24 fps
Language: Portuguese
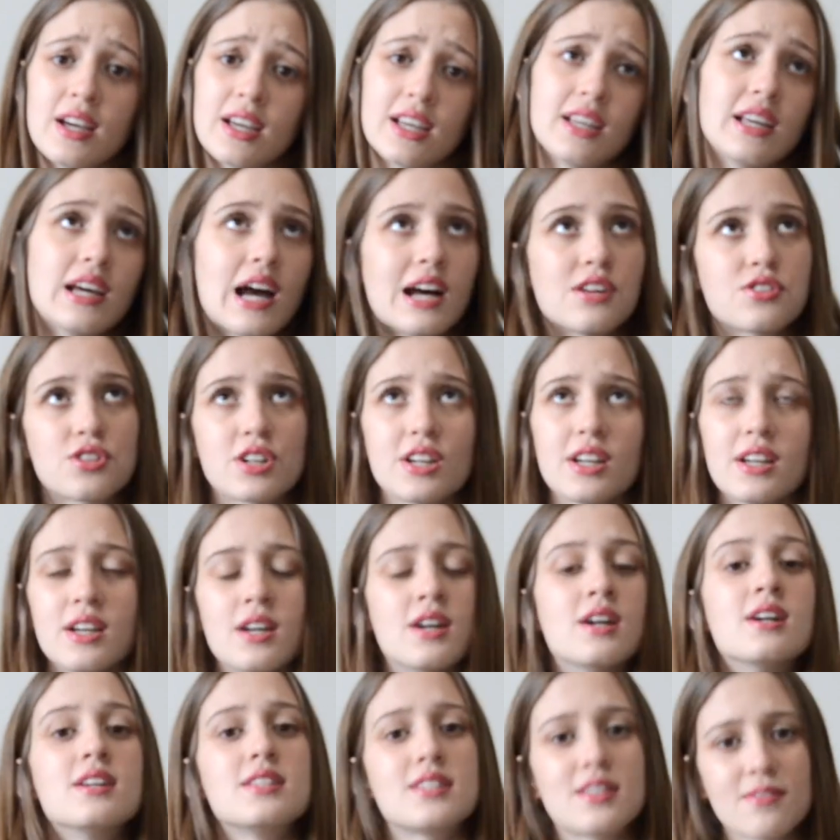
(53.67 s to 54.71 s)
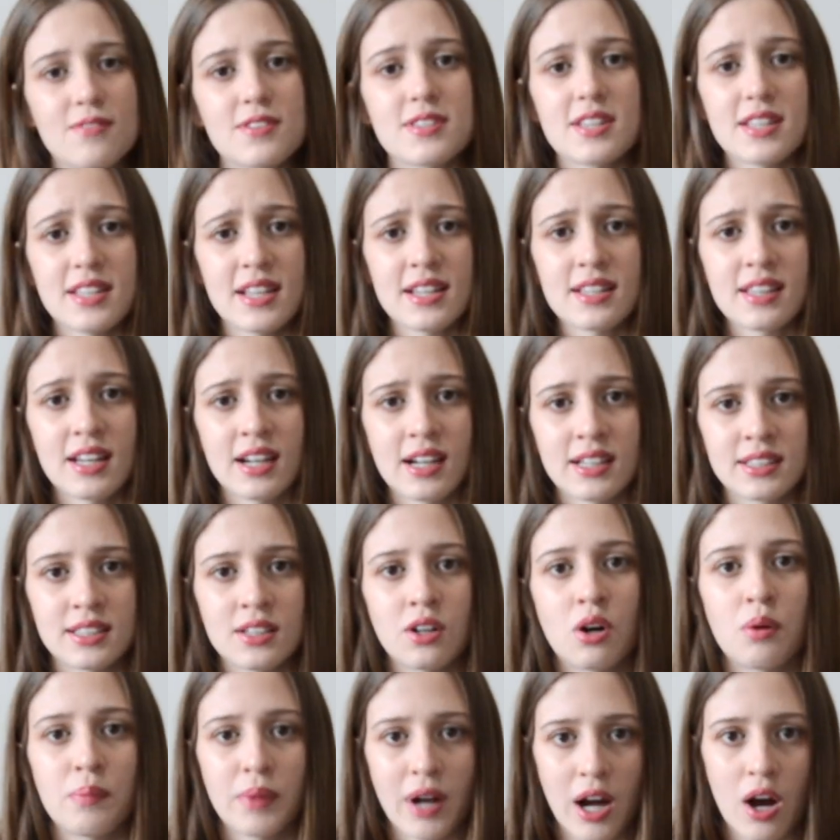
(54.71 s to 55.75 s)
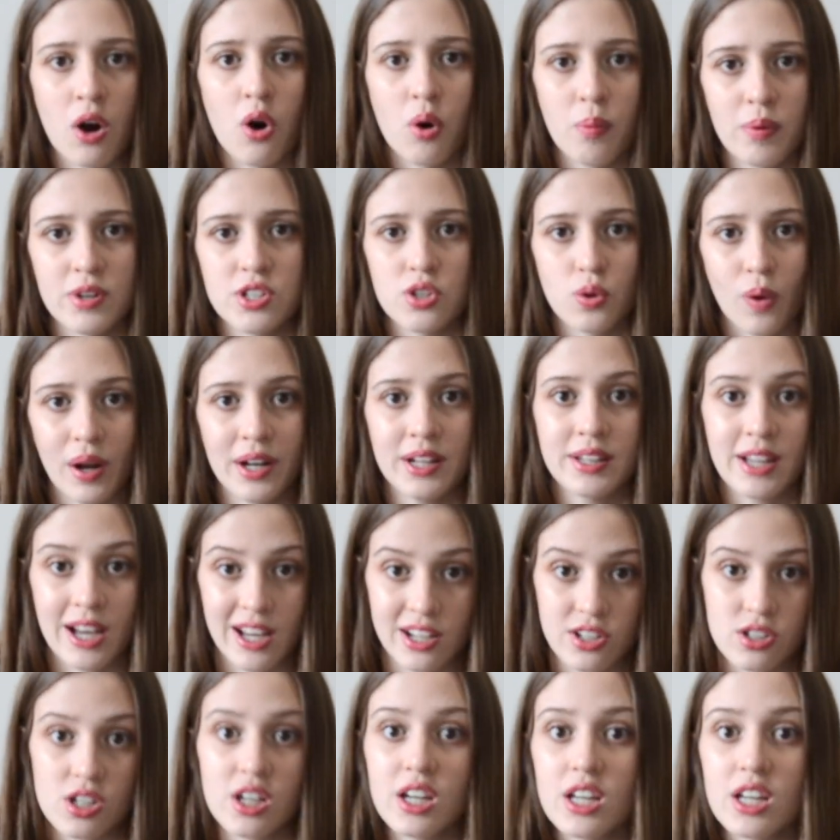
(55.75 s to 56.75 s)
E acho que se você tem interesse em comprar roupa de qualidade